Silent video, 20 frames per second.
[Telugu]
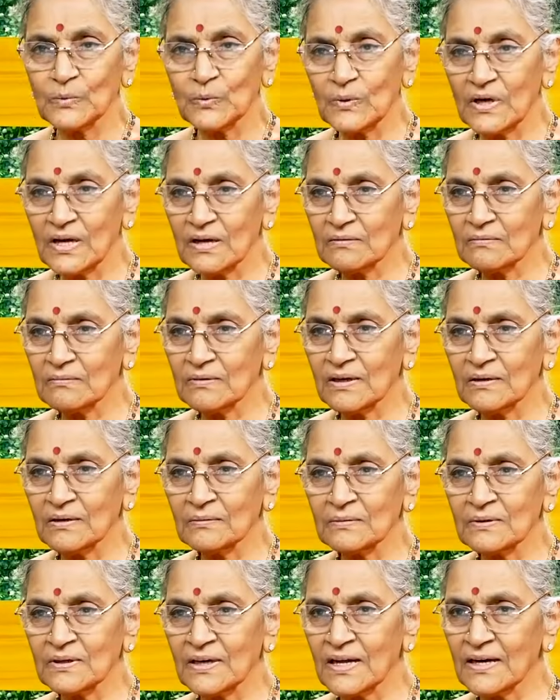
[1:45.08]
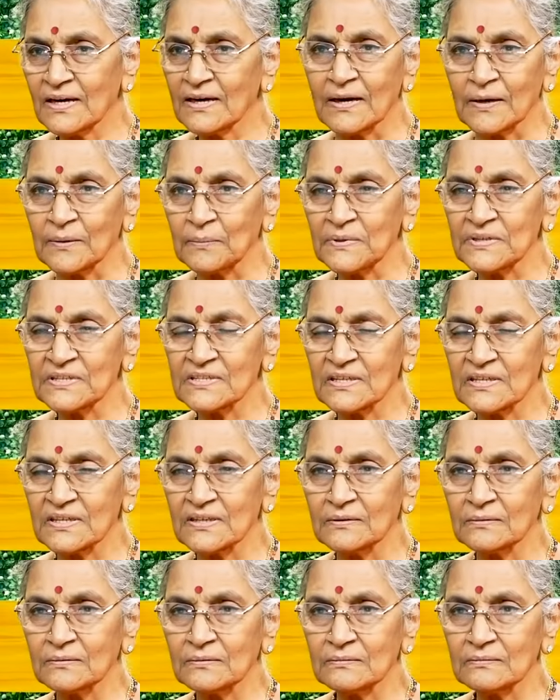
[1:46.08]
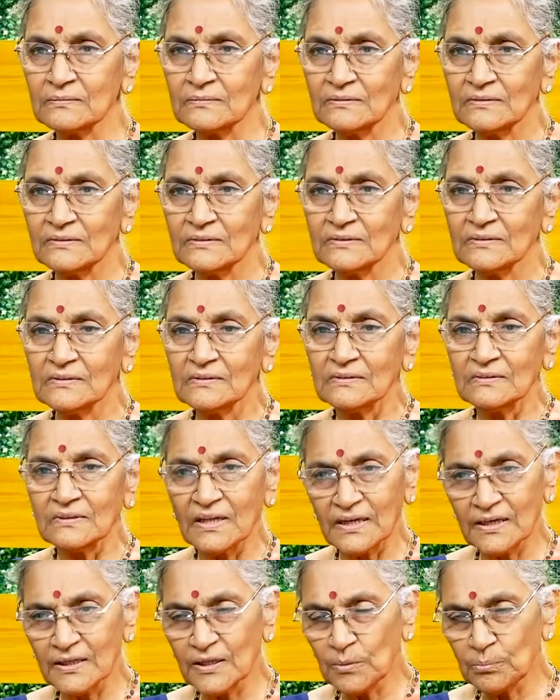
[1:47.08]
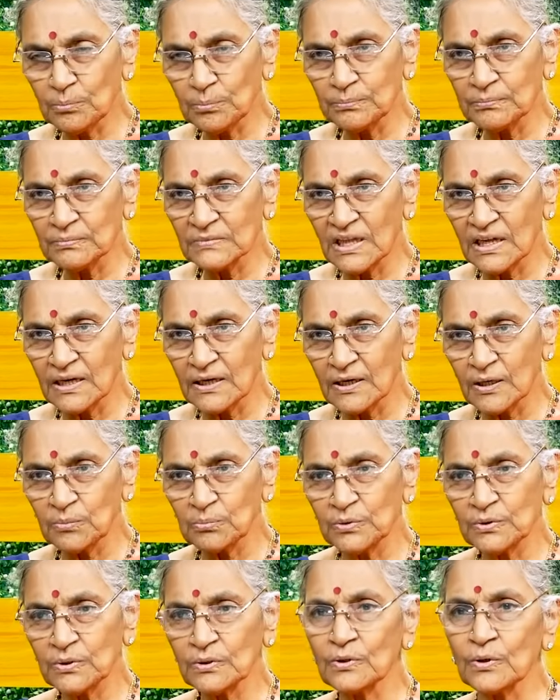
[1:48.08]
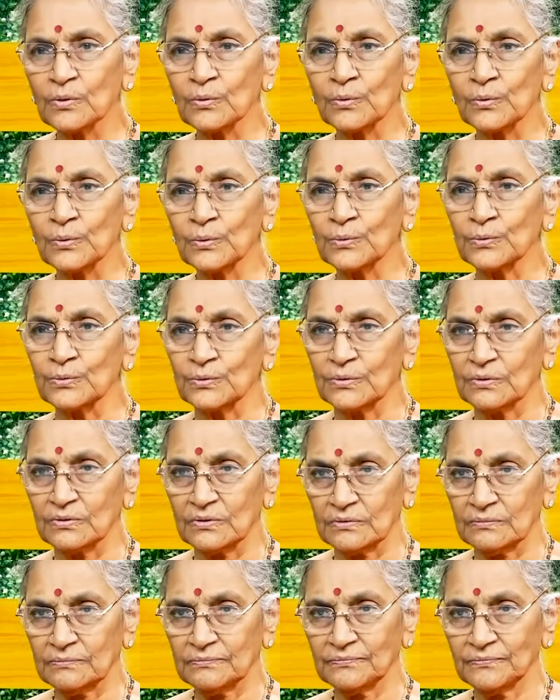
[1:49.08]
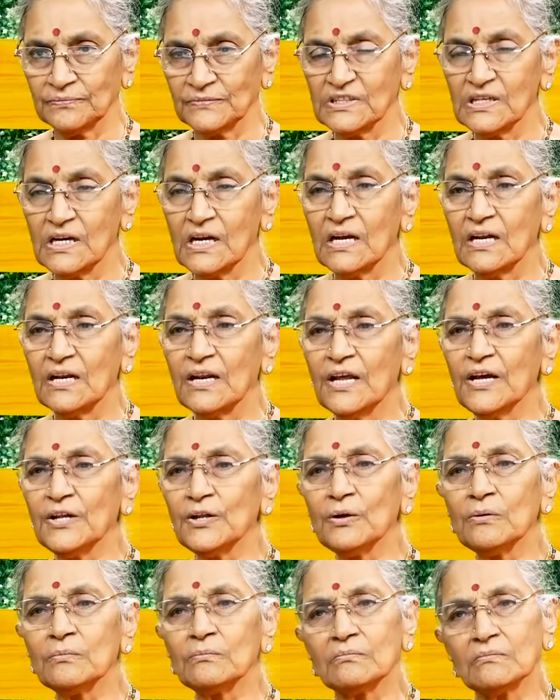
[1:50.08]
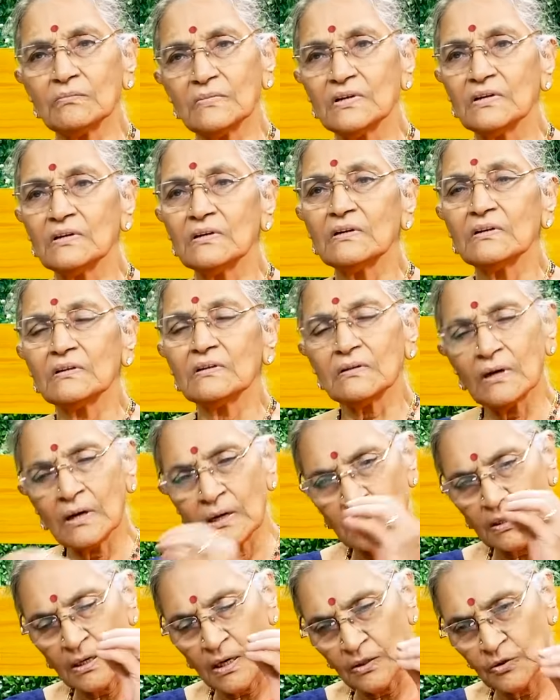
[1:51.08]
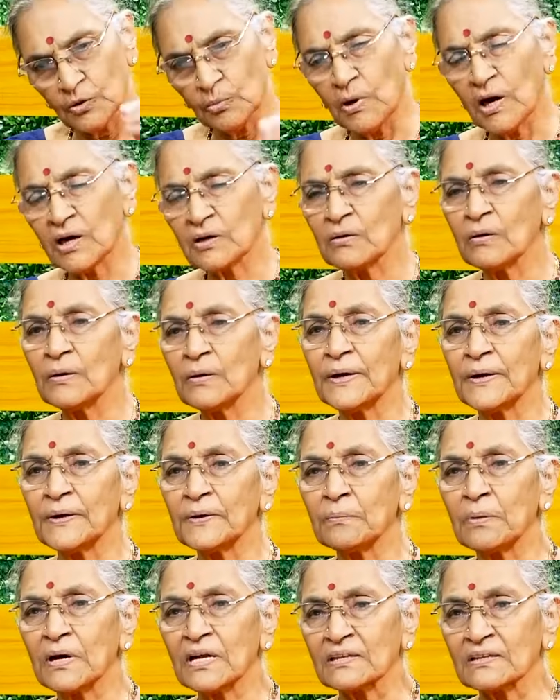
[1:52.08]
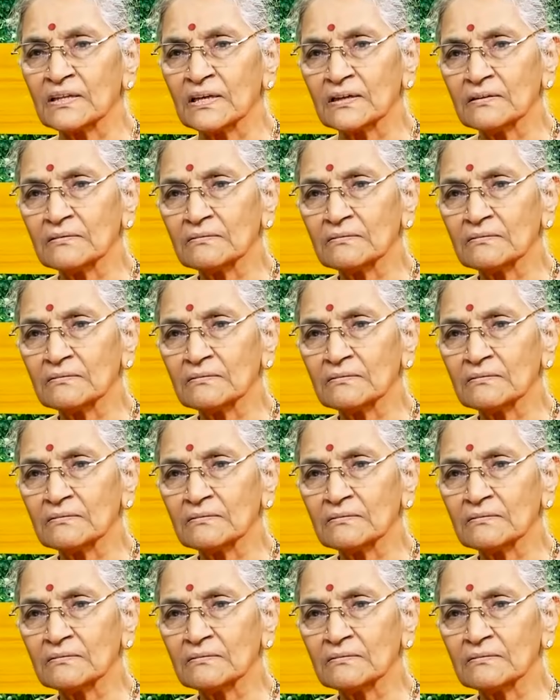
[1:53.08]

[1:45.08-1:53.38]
పూలు లేకుండా ఉండాలని అనిపించలేదు తన డబ్బు తన డబ్బుతో తను కొనుక్కుంటుంది లేదా అందుబాటులో లేడు భర్త